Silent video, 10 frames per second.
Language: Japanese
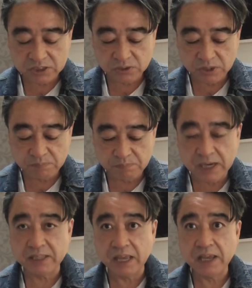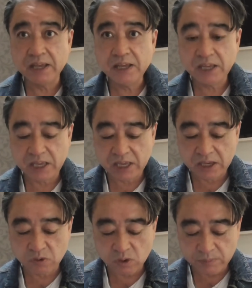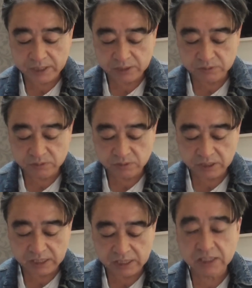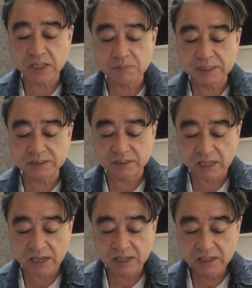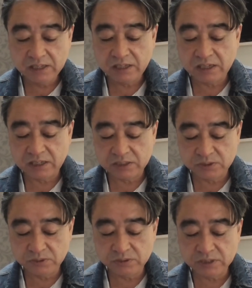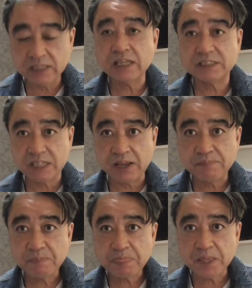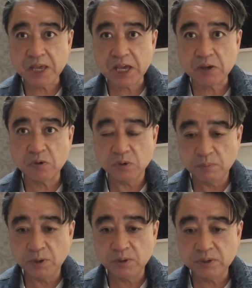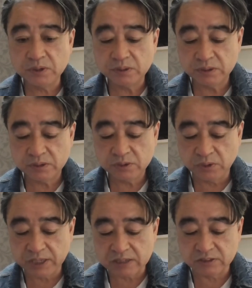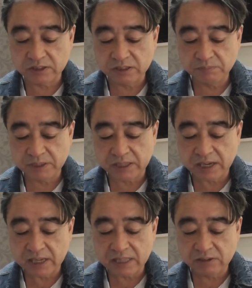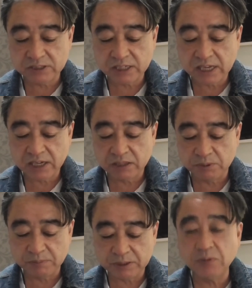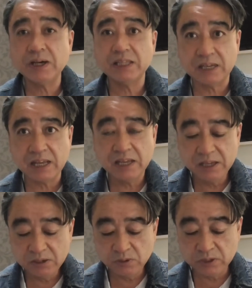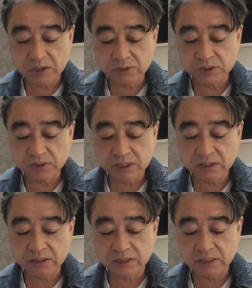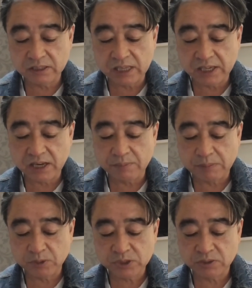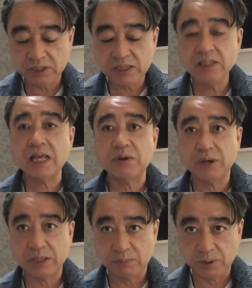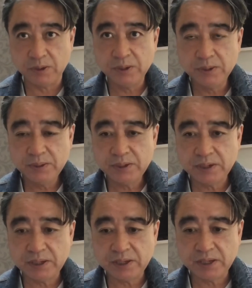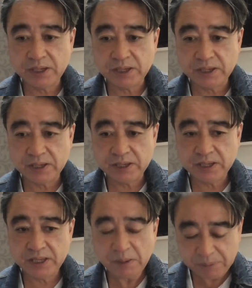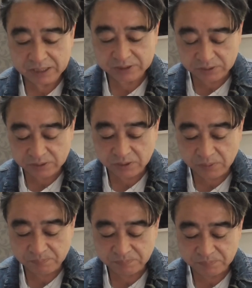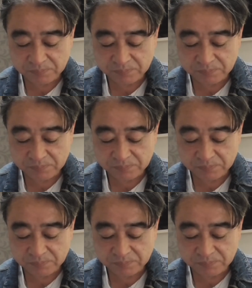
2勝1敗で、えー、ここまで来ることができていますんでね、えー、そういう形で、え今後もとにかく、まあ、手堅くじゃないけども、まあ、どっかでね大きく貯金できればもちろんいいんだろうけども、えやっぱりずっと